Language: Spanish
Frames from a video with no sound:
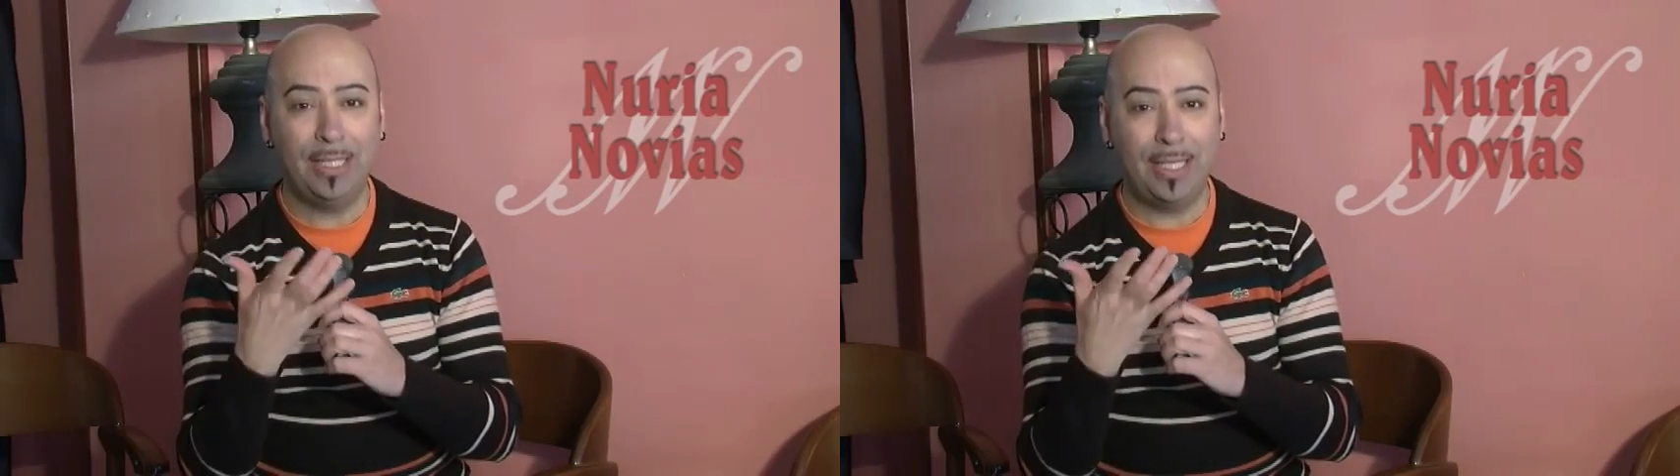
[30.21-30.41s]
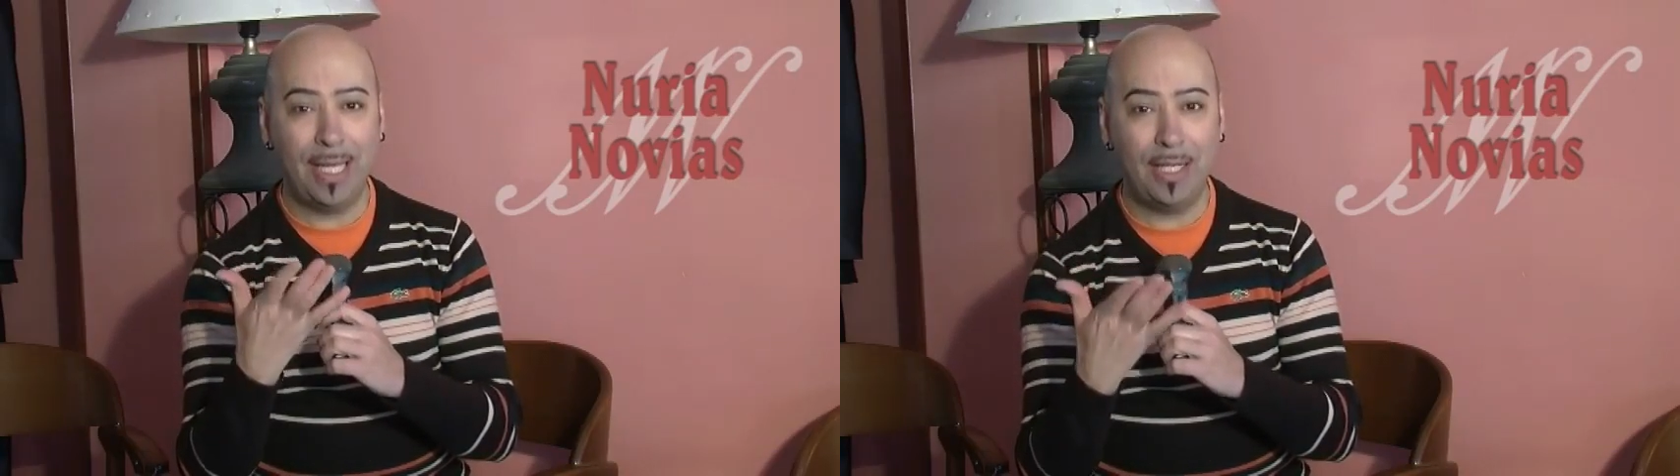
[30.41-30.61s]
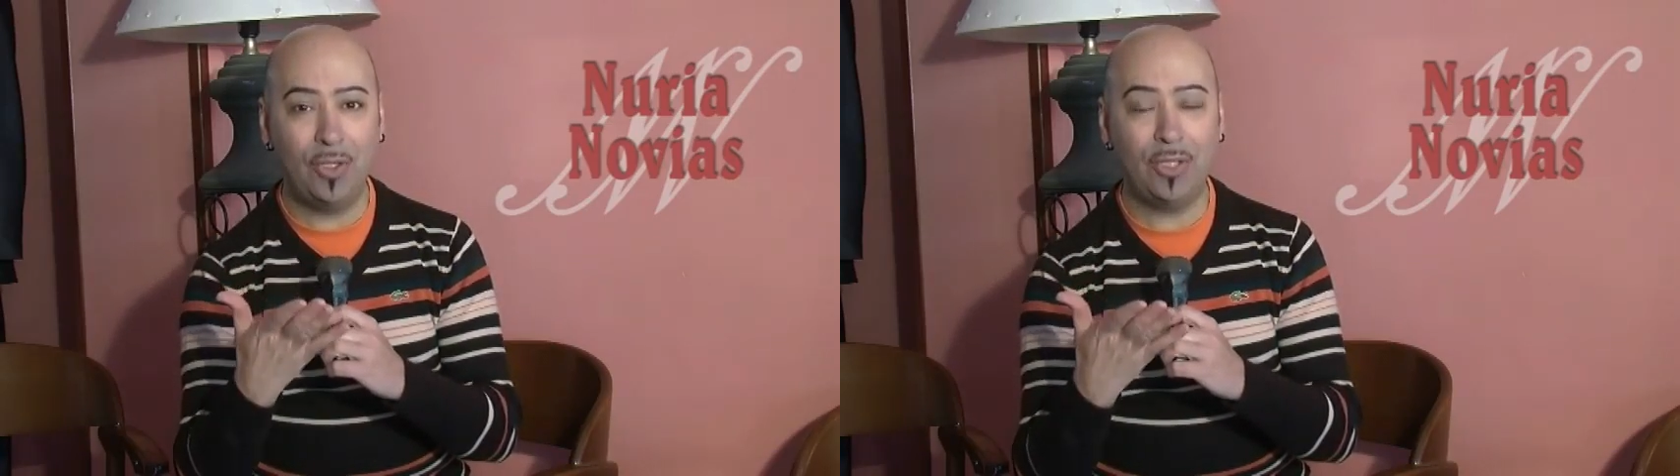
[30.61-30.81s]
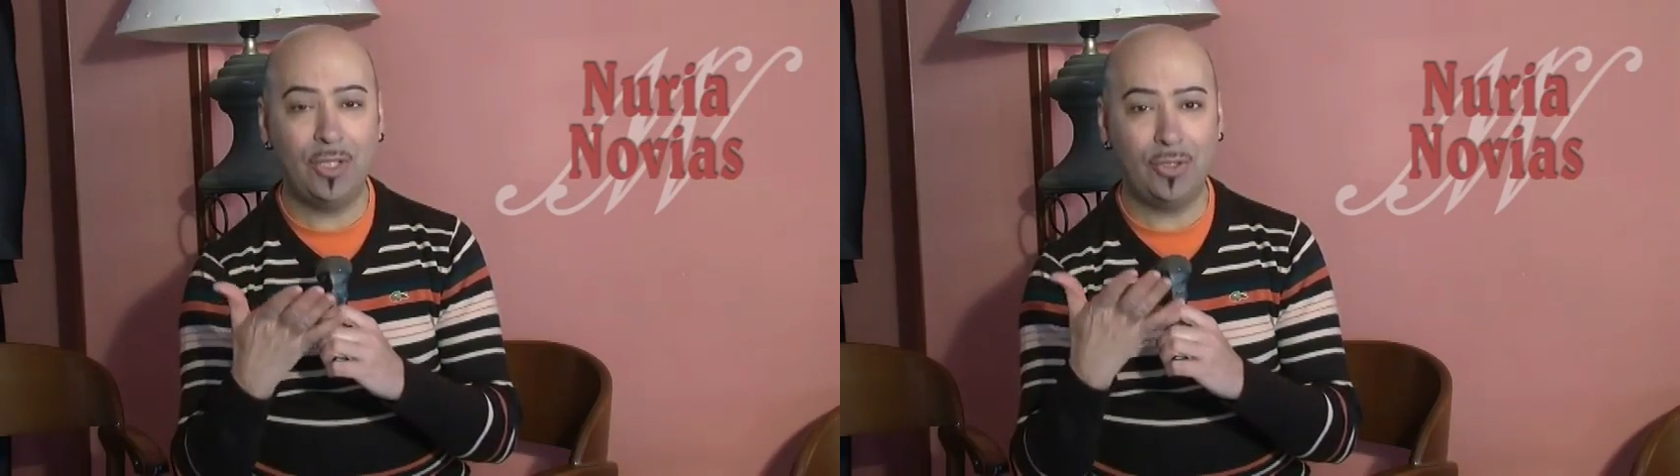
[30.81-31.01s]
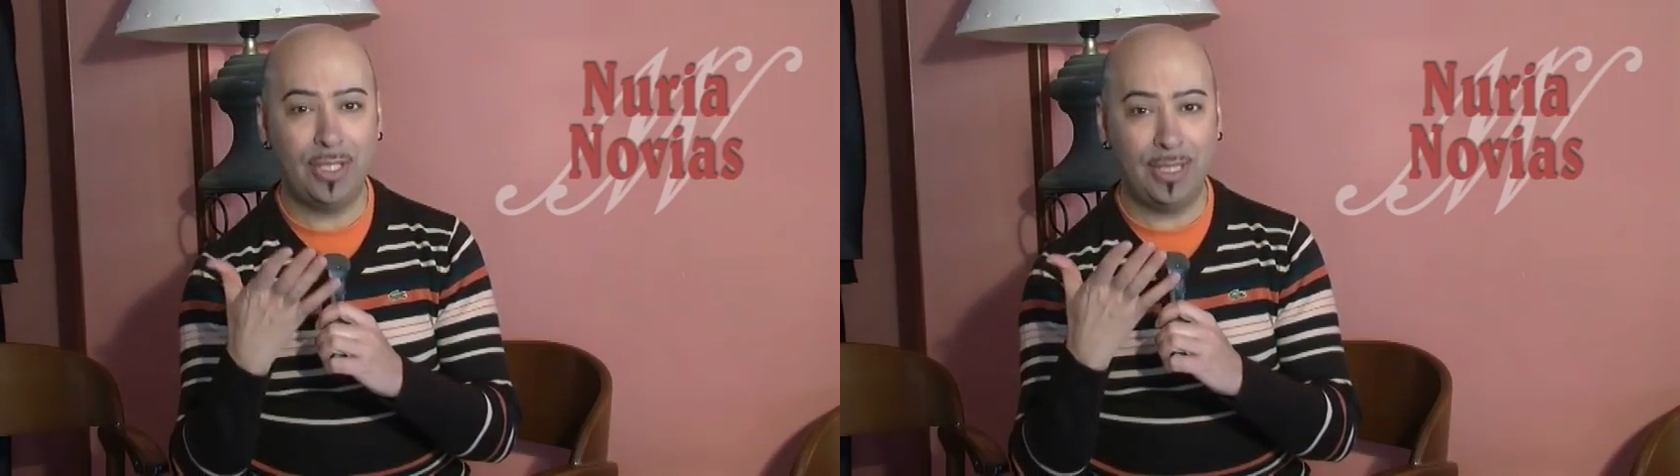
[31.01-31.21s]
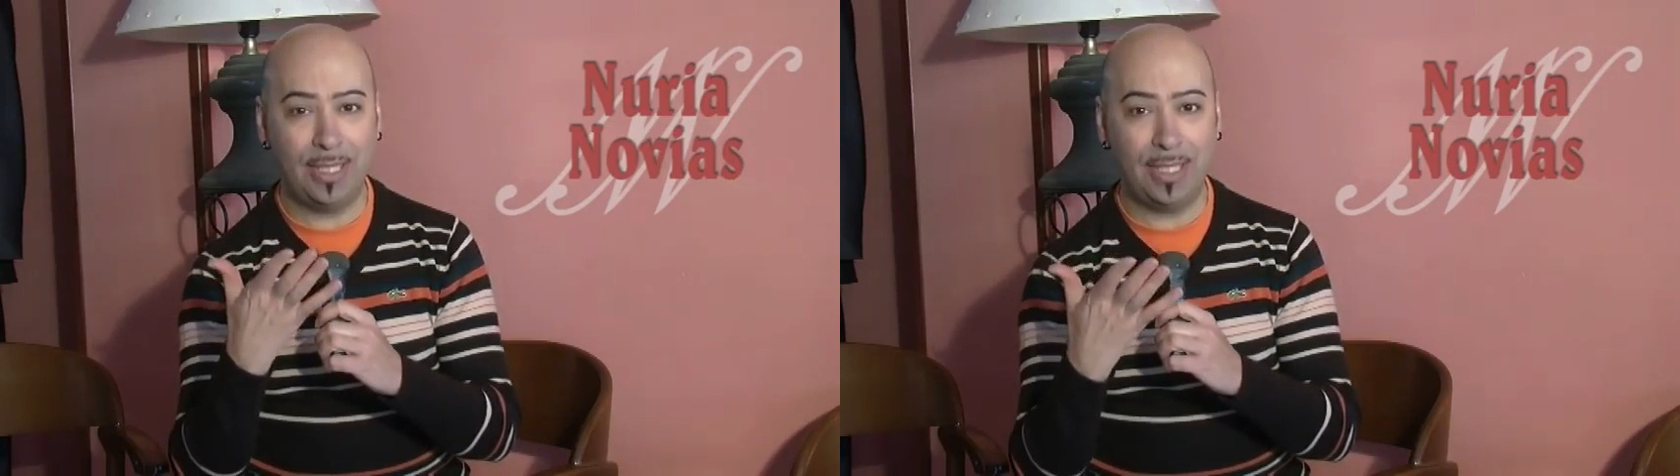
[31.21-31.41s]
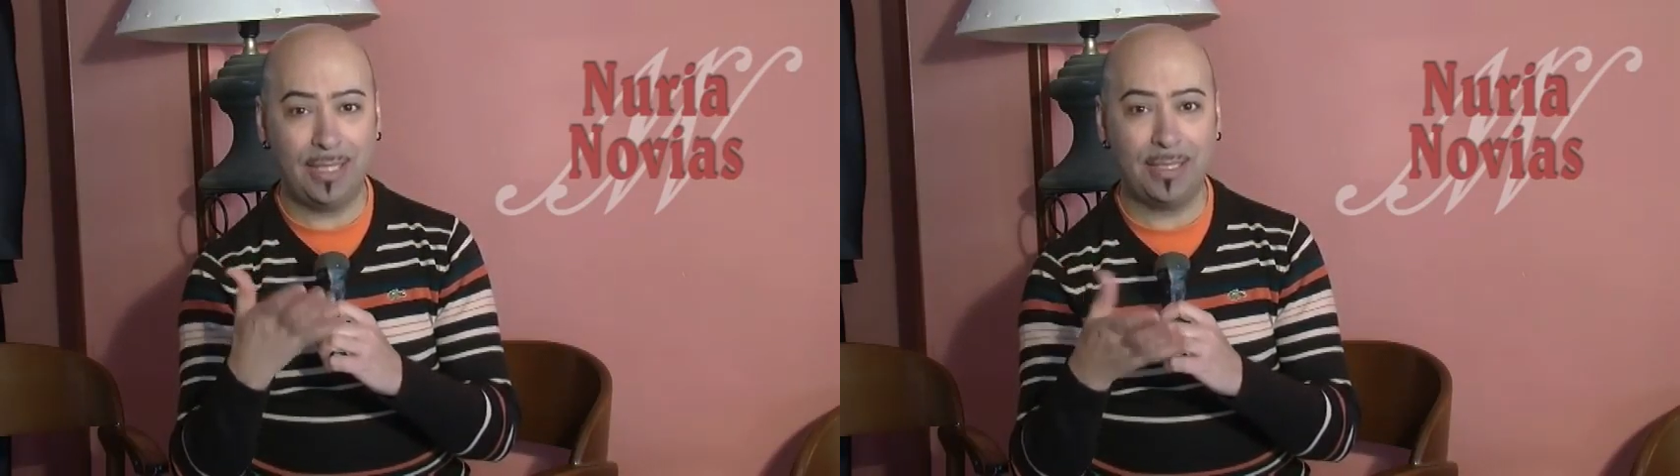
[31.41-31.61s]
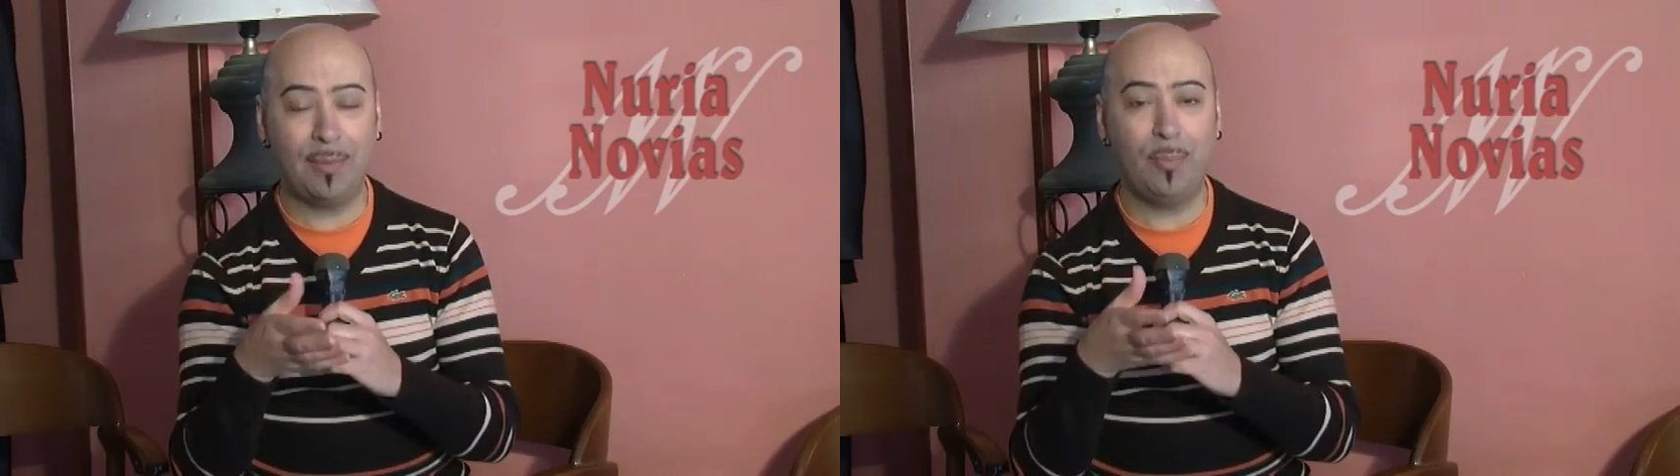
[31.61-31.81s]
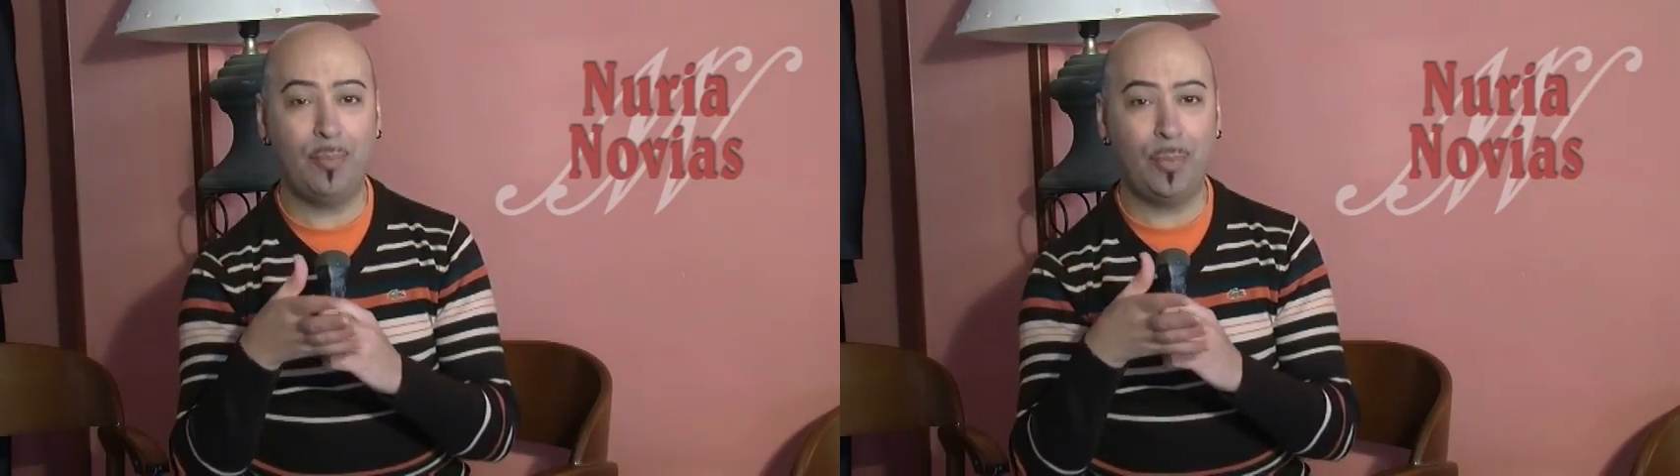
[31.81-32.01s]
que es lo que nos interesa,